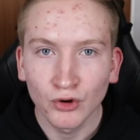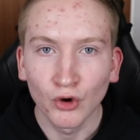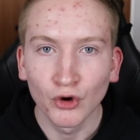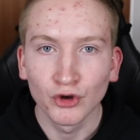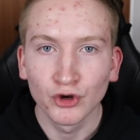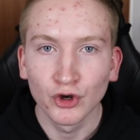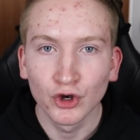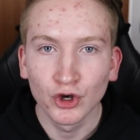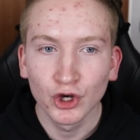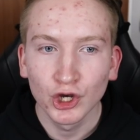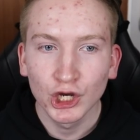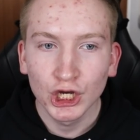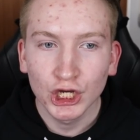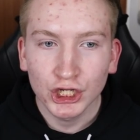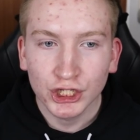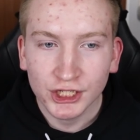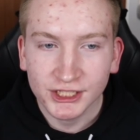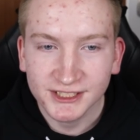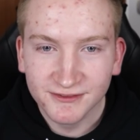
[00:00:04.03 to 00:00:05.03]
Leute,
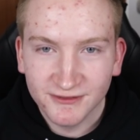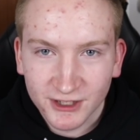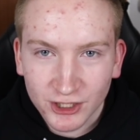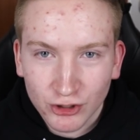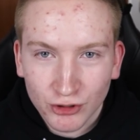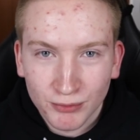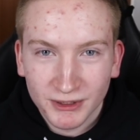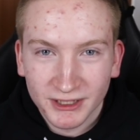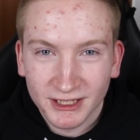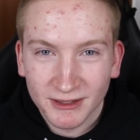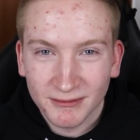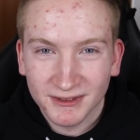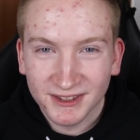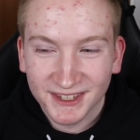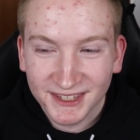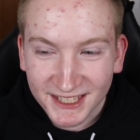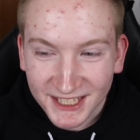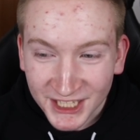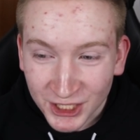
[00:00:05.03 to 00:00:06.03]
das Video mit
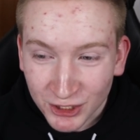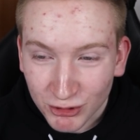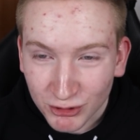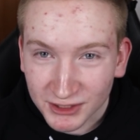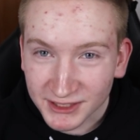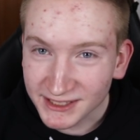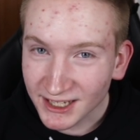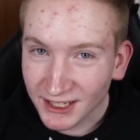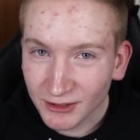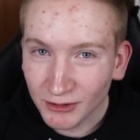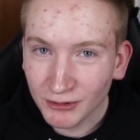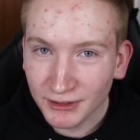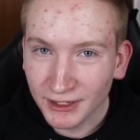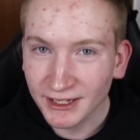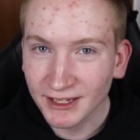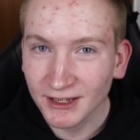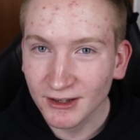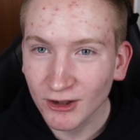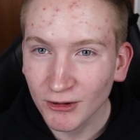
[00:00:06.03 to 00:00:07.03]
dem Deko ist gerade
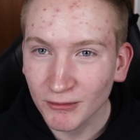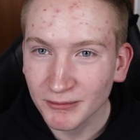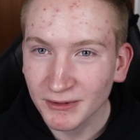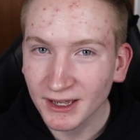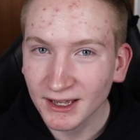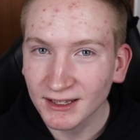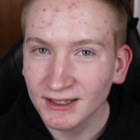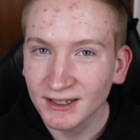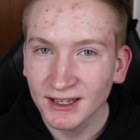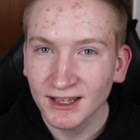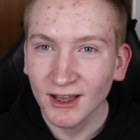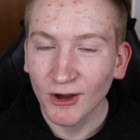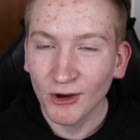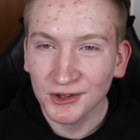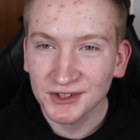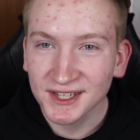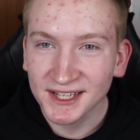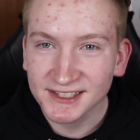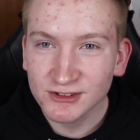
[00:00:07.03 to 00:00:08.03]
online gekommen, ja.
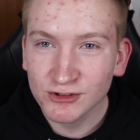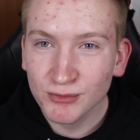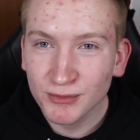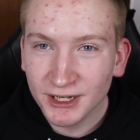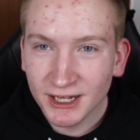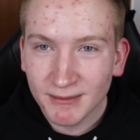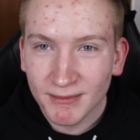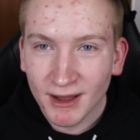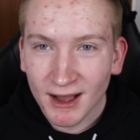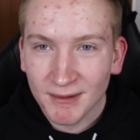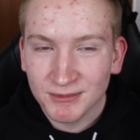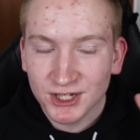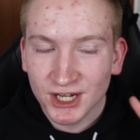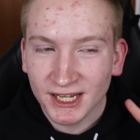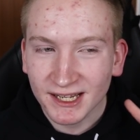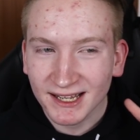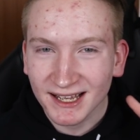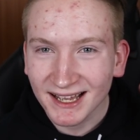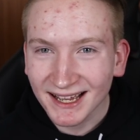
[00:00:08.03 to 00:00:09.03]
Auch das unbedingt mal
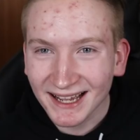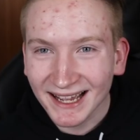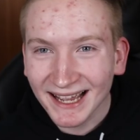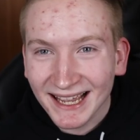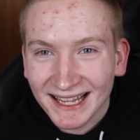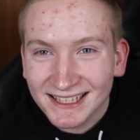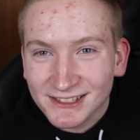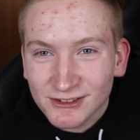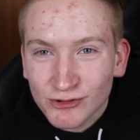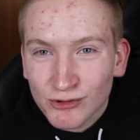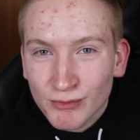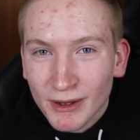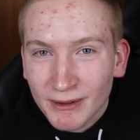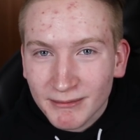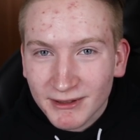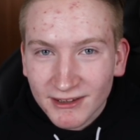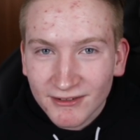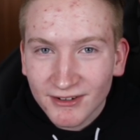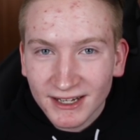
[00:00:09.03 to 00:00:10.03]
abchecken. Rechts oben
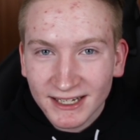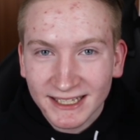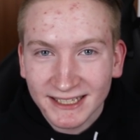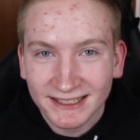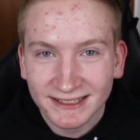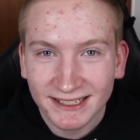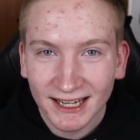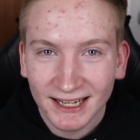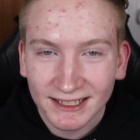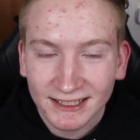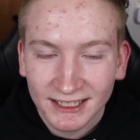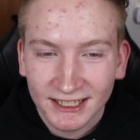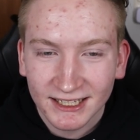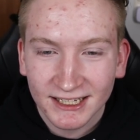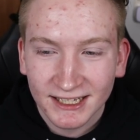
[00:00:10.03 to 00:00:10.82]
beim i verlinkt, ja.